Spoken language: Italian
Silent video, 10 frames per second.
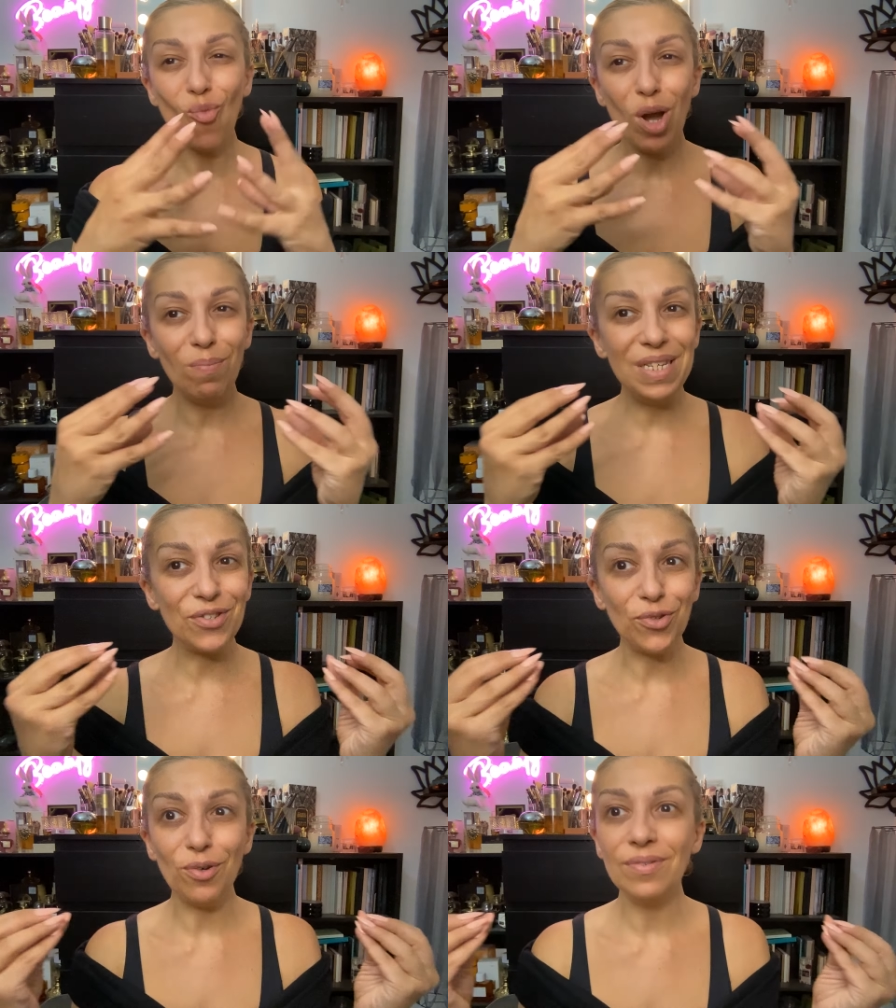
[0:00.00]
mi
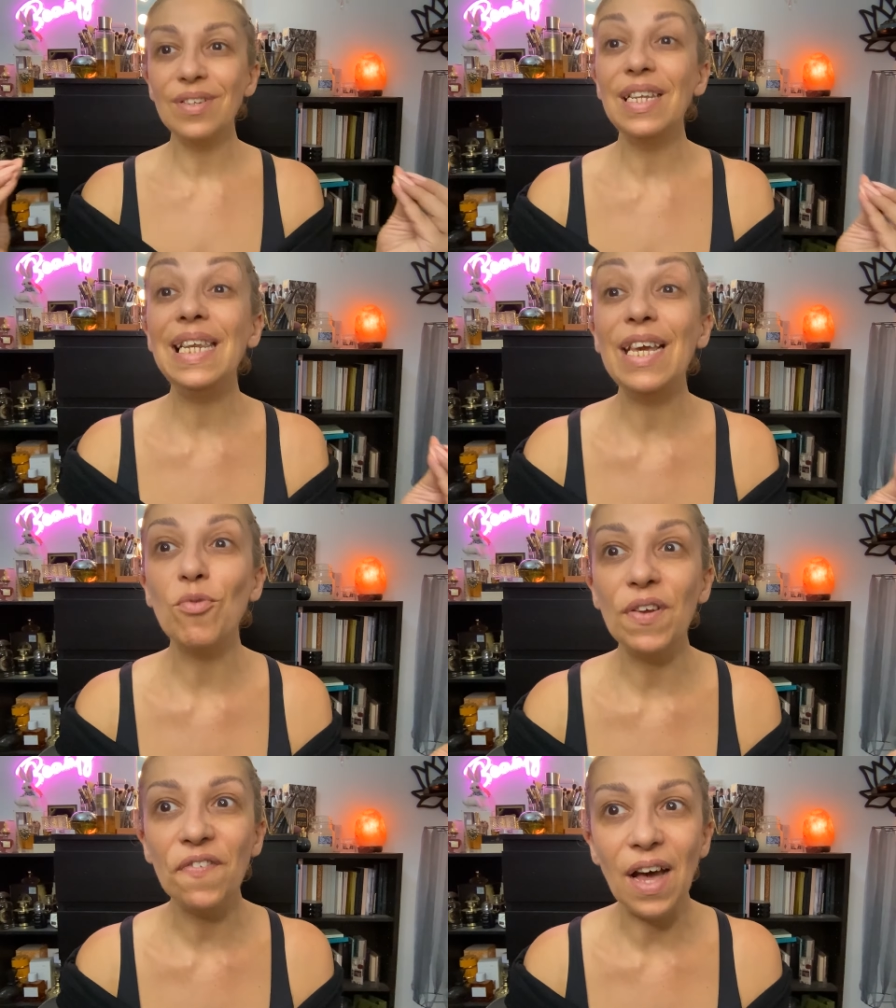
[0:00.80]
sono
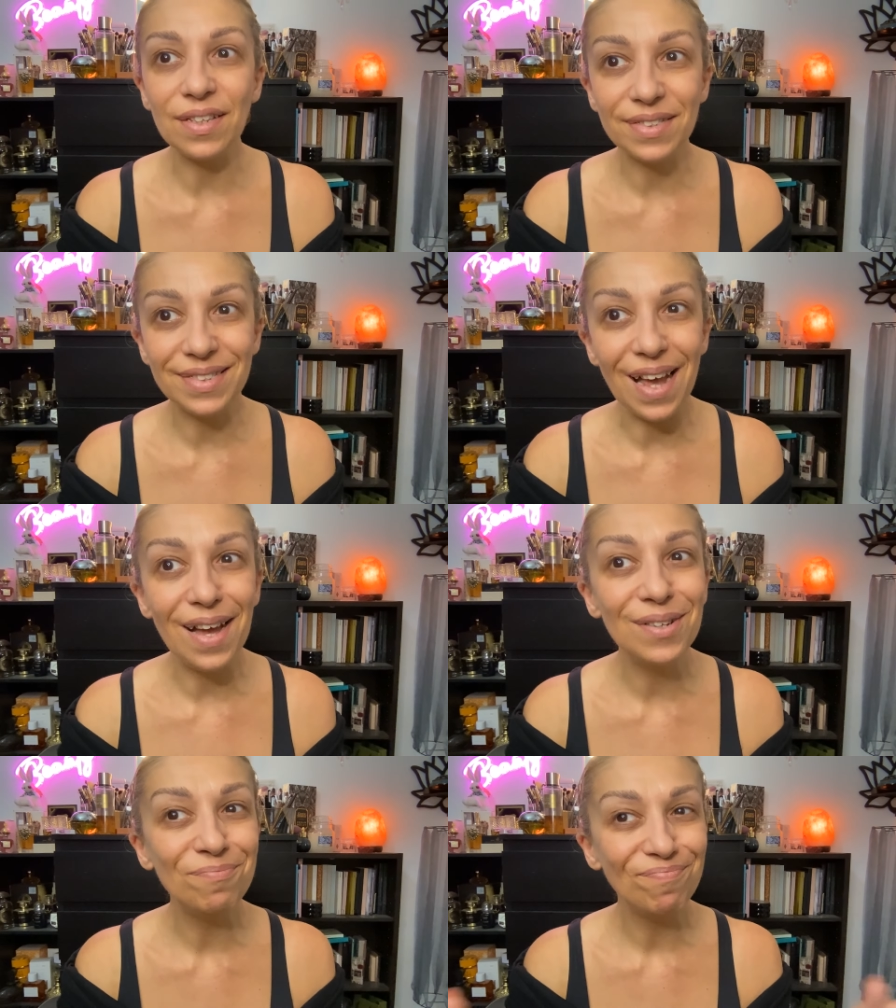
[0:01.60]

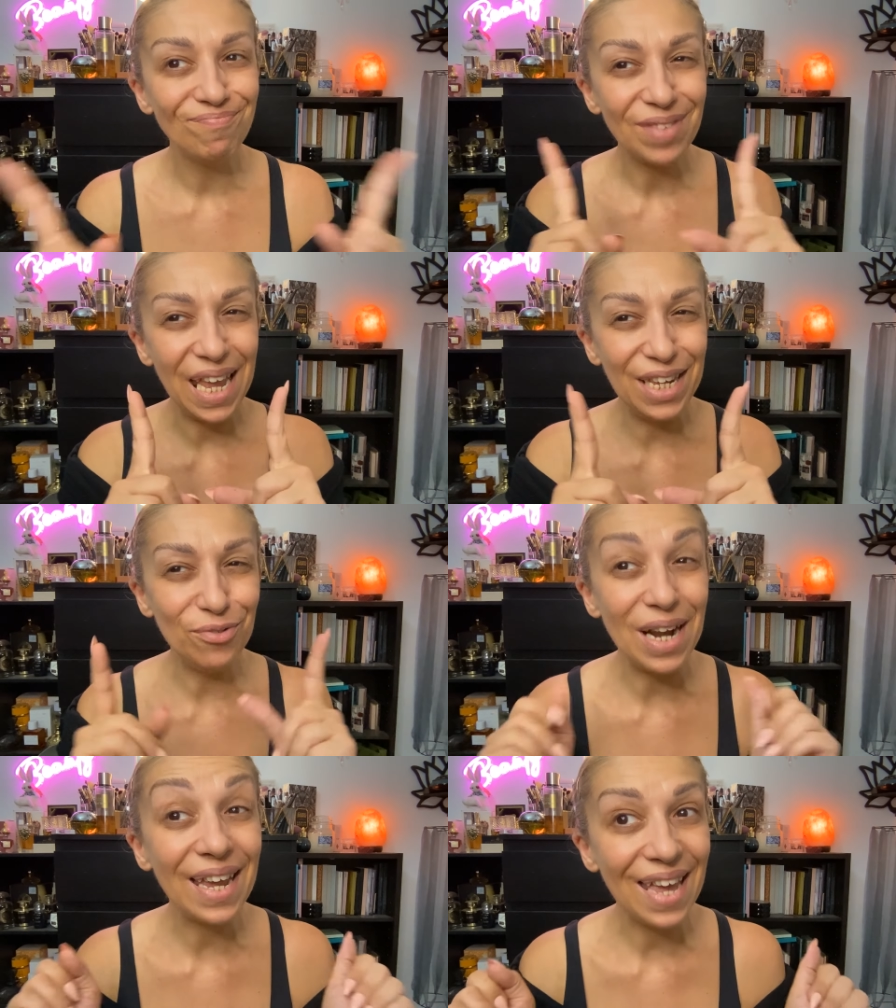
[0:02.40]
liquefatta e
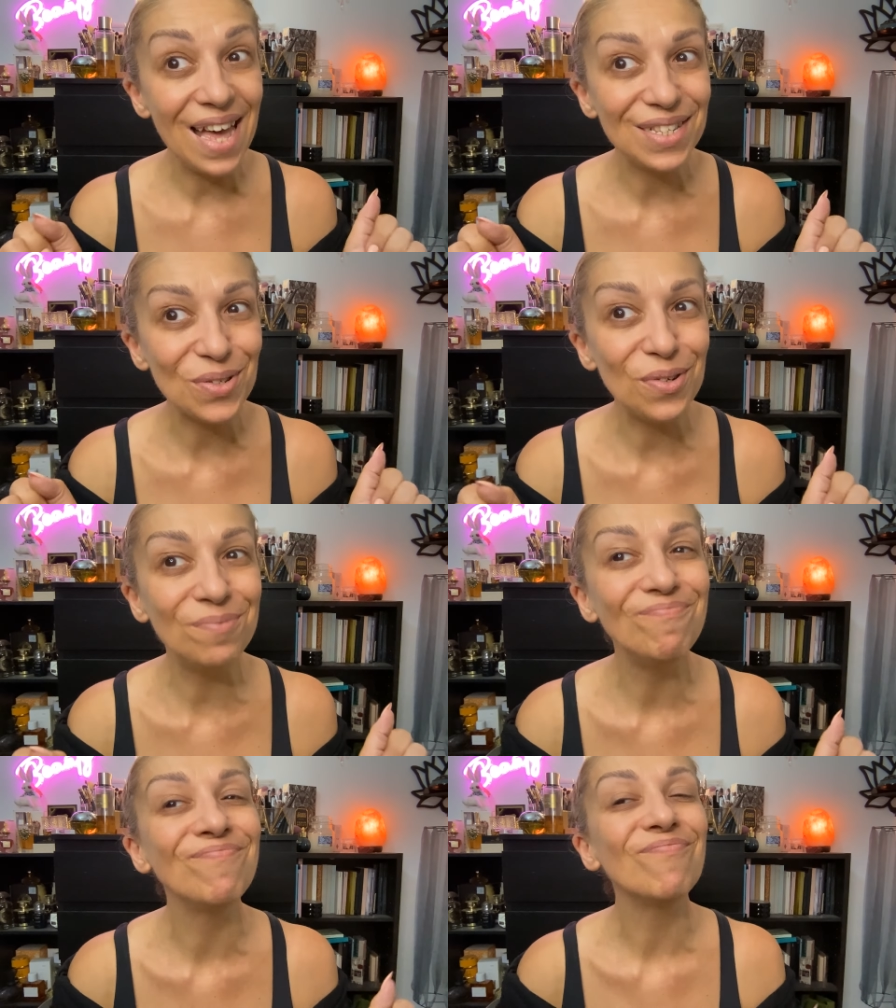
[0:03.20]
non a caso.
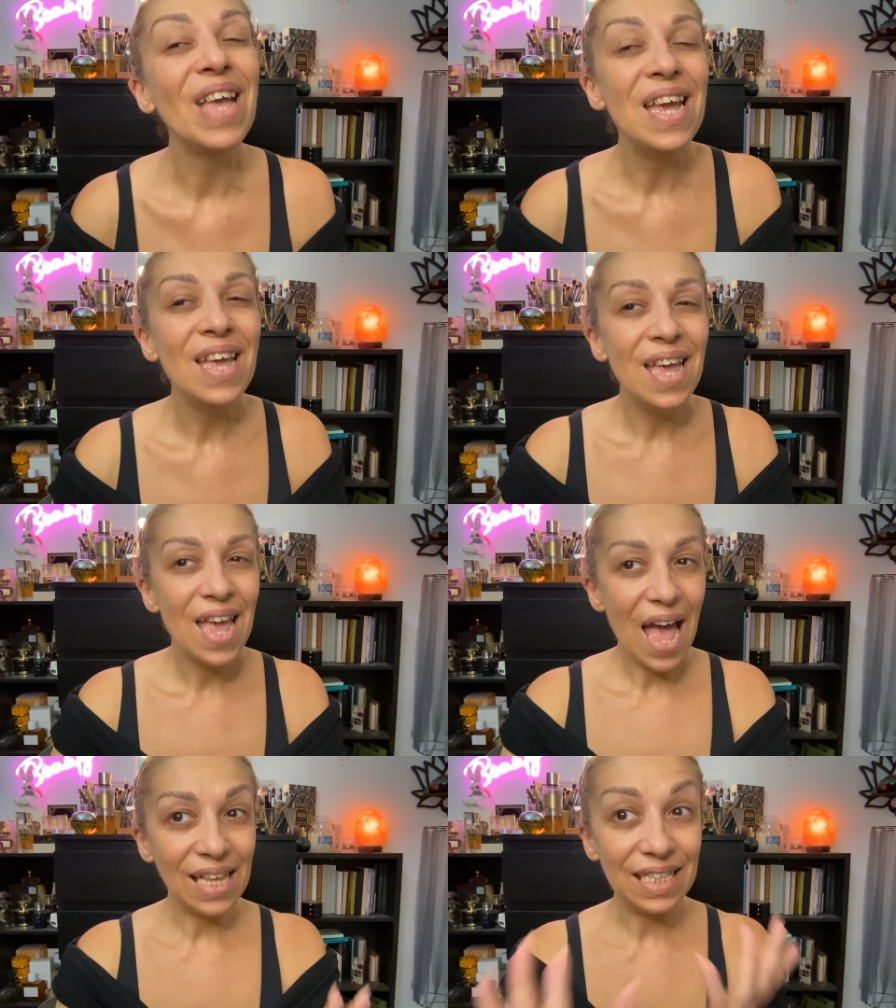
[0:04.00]

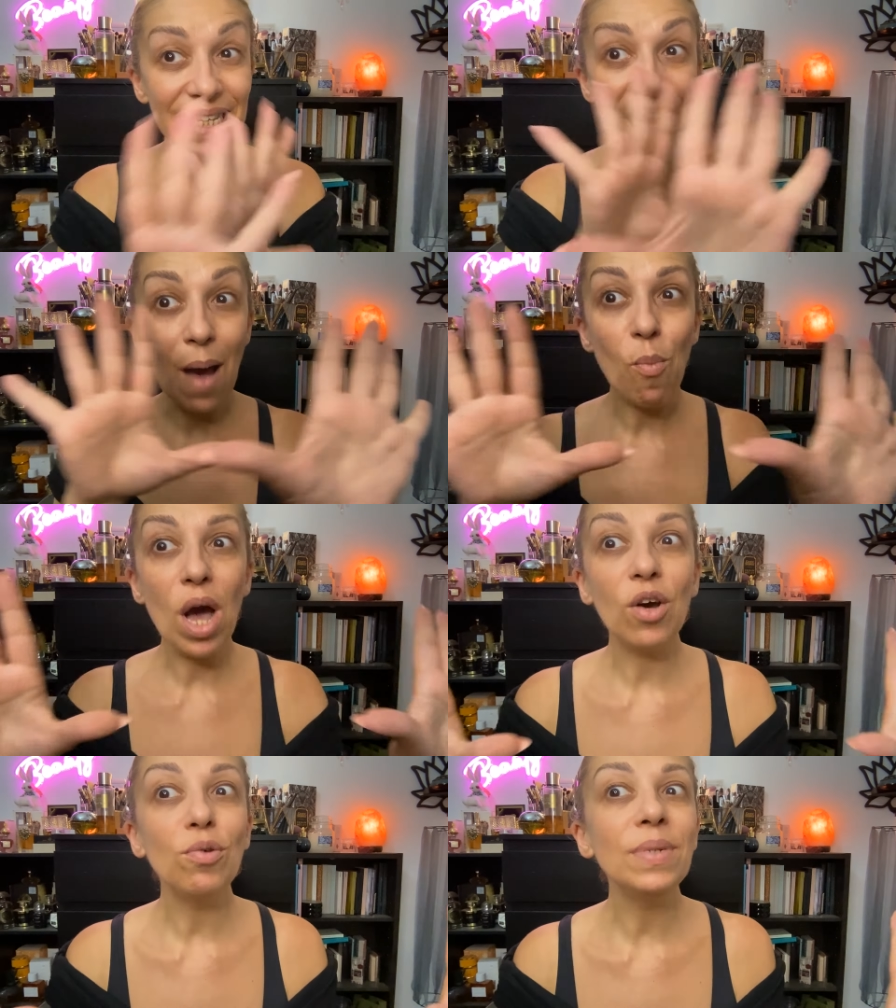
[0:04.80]
Andiamo a
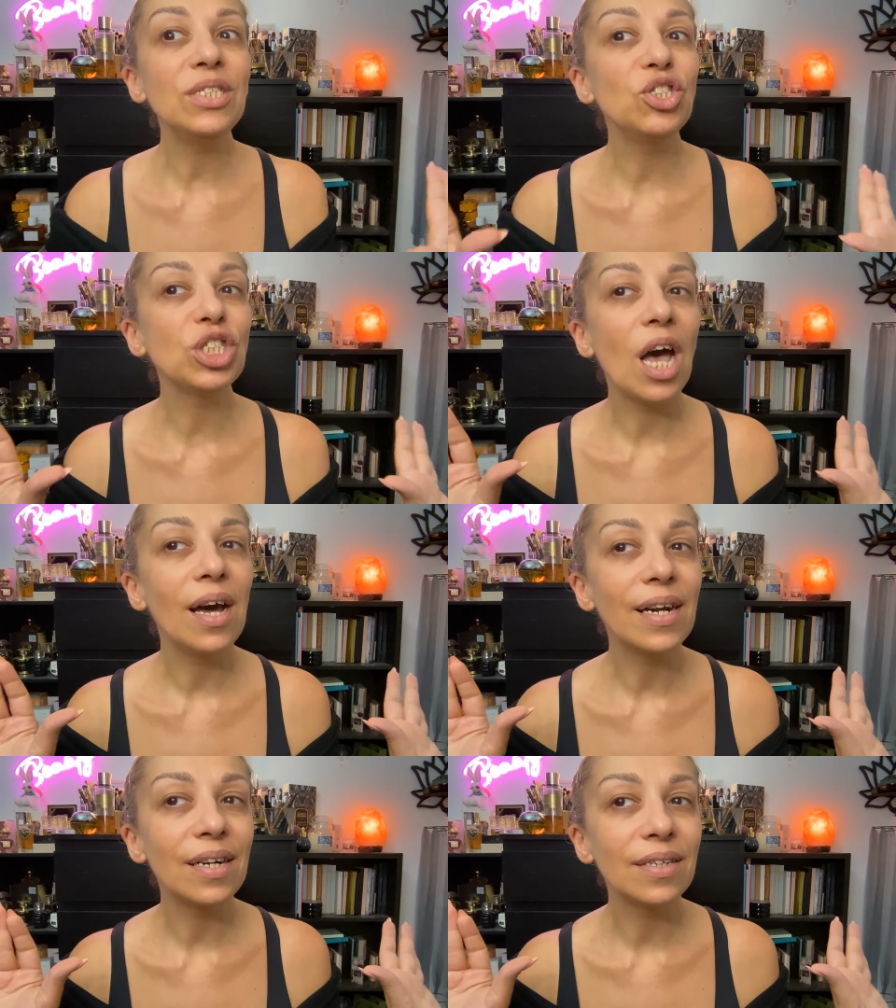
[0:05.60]
cominciare.